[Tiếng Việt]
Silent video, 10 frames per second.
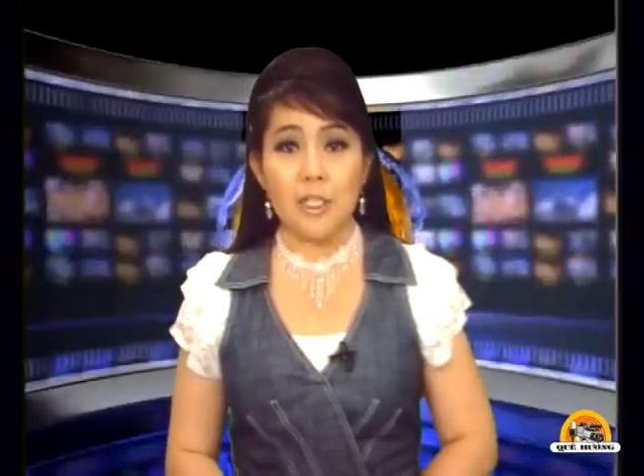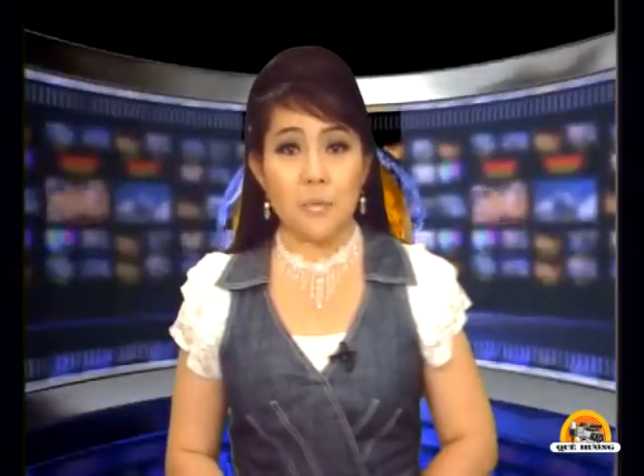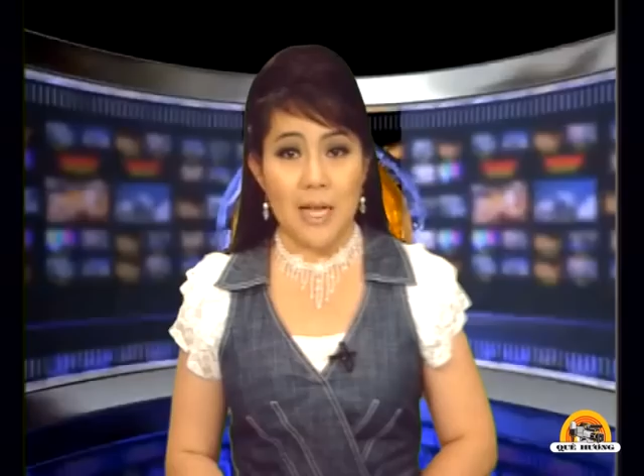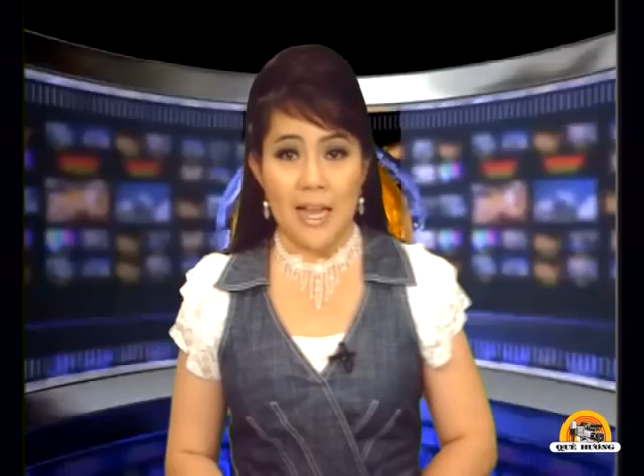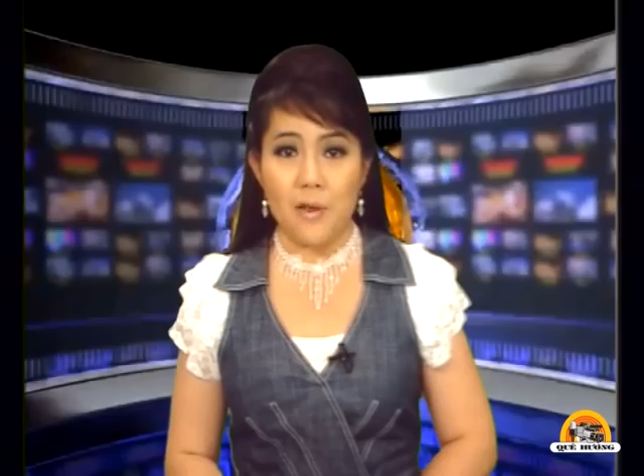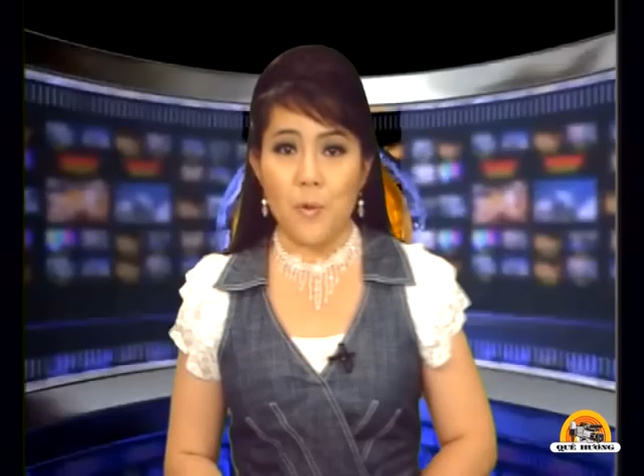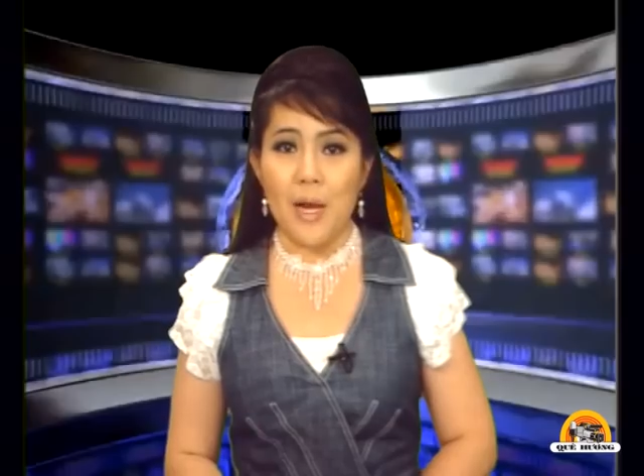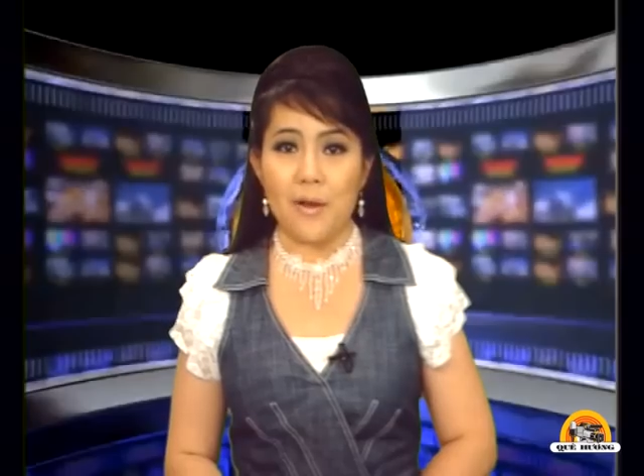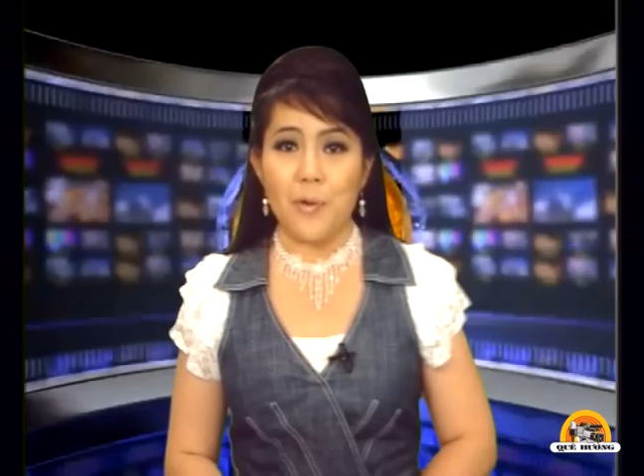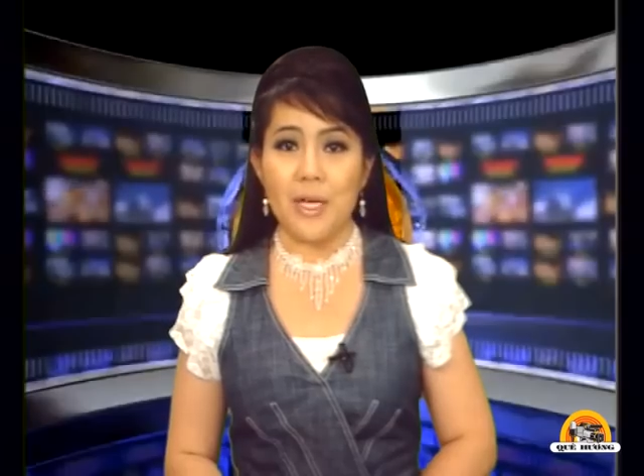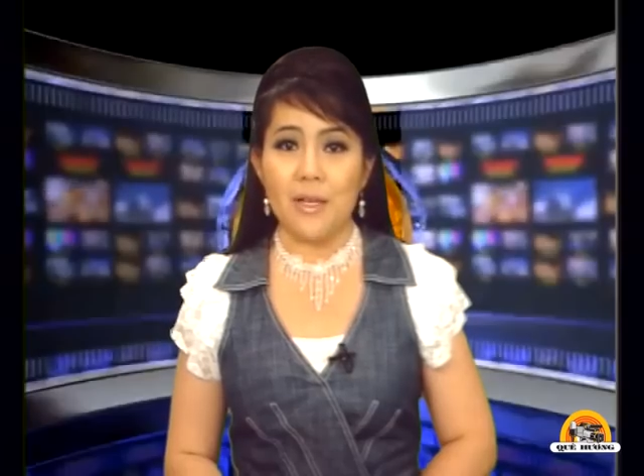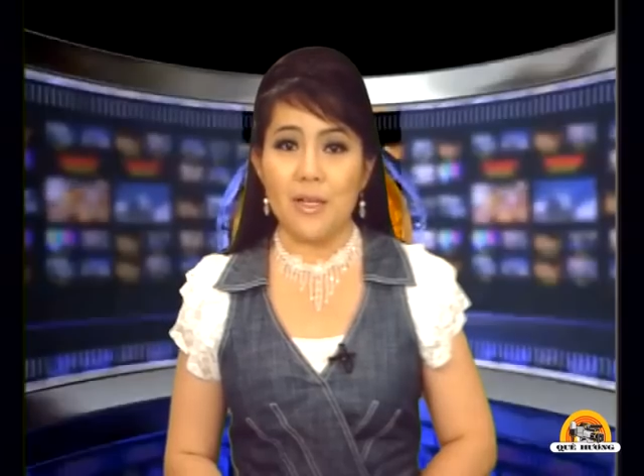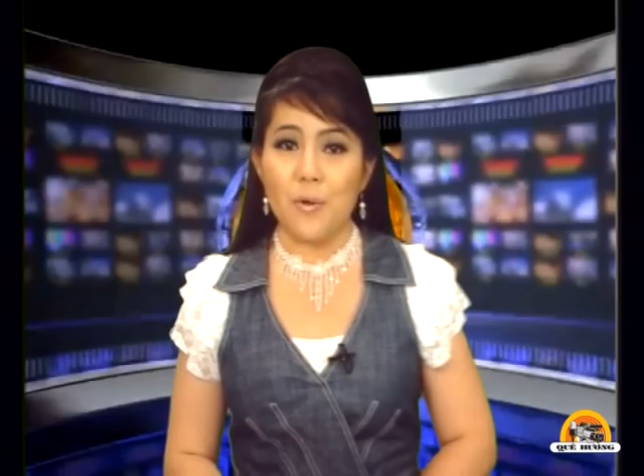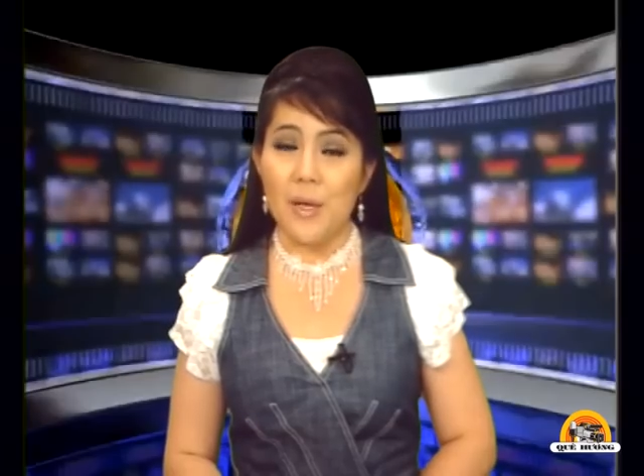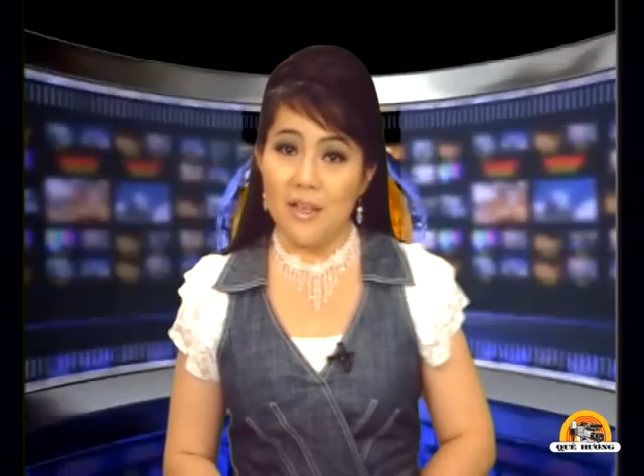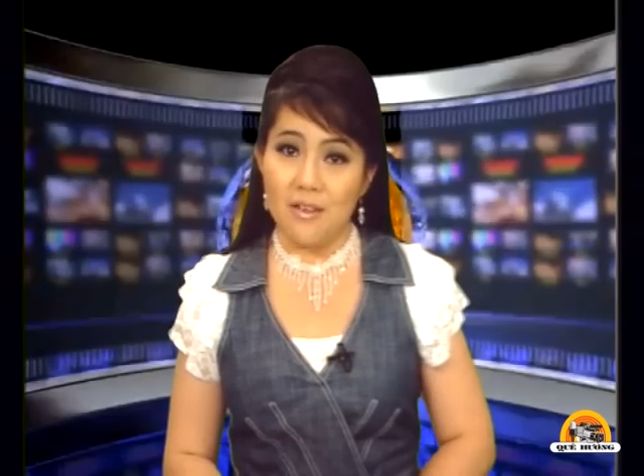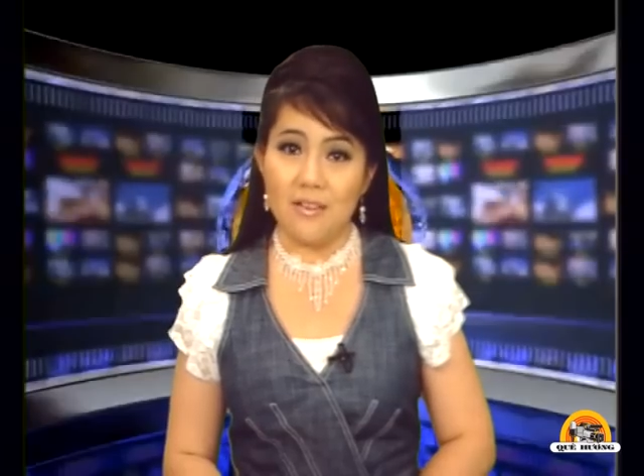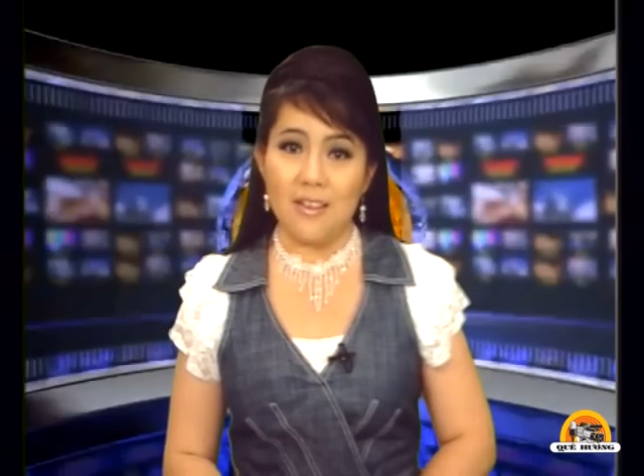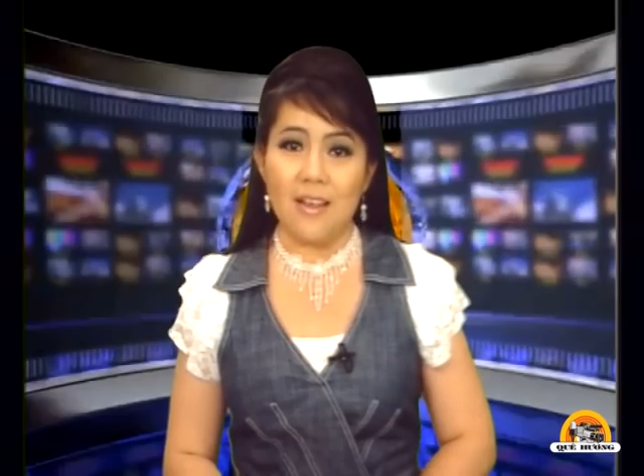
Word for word: trong ngày của Đài truyền hình quê hương.